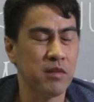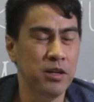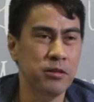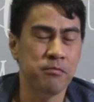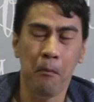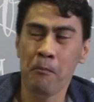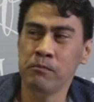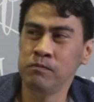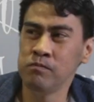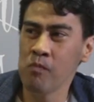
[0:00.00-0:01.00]
Ayun,
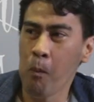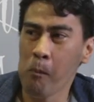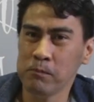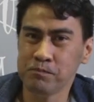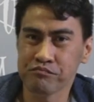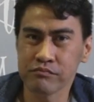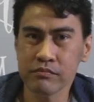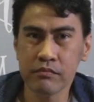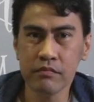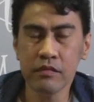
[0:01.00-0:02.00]
mm,
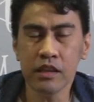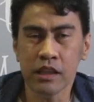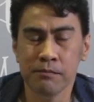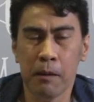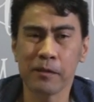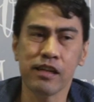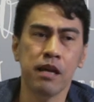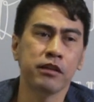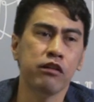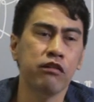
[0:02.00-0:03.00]

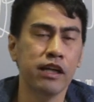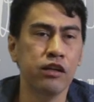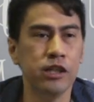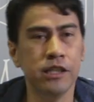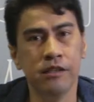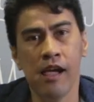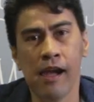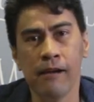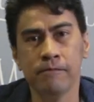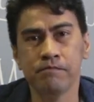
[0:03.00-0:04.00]
papasalamat ako kay Lord
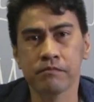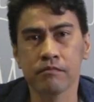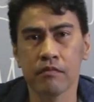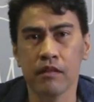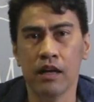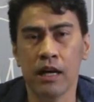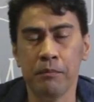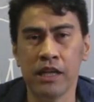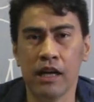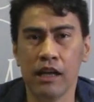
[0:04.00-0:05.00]
na uh,
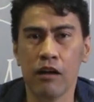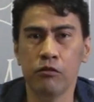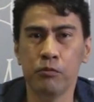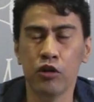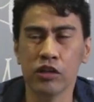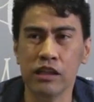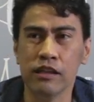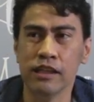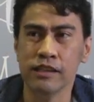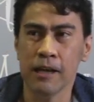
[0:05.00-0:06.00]
pinanganak akong pogi,
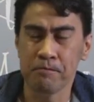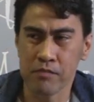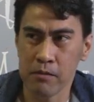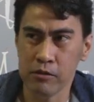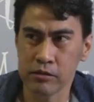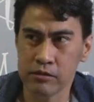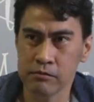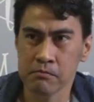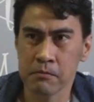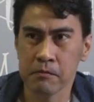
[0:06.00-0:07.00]
ganyan. Tapos,
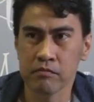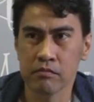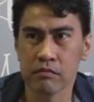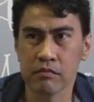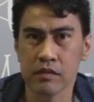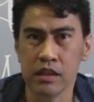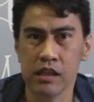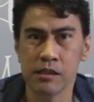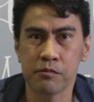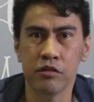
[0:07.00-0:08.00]

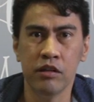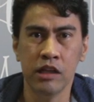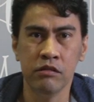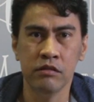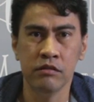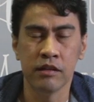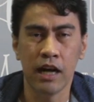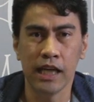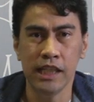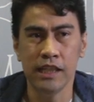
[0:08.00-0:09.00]
inisip ko kung anong
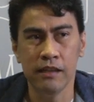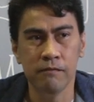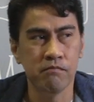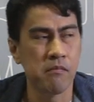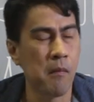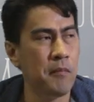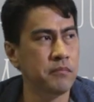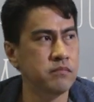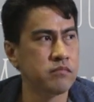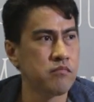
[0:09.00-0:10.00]
kakainin.
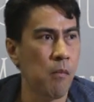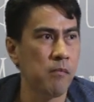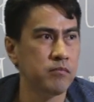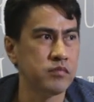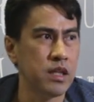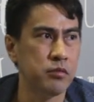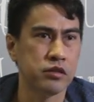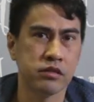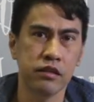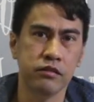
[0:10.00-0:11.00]

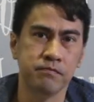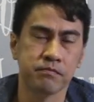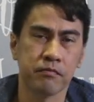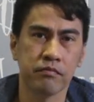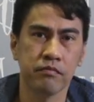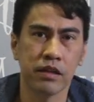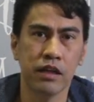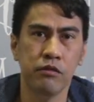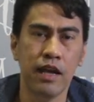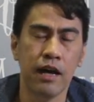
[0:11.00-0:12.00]
Tapos, ayun,
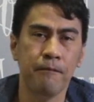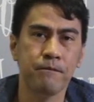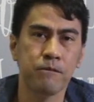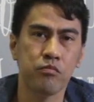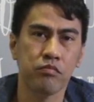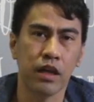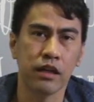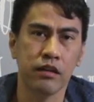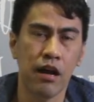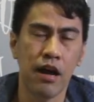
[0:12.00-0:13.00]
pagka wula,
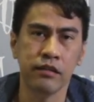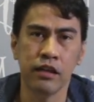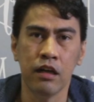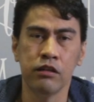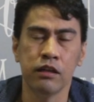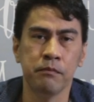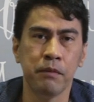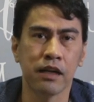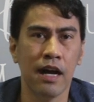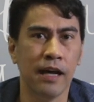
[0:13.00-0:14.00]
hahunting ako ng
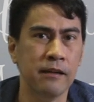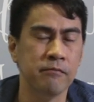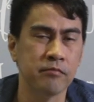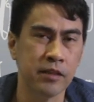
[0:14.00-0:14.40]
pagkain.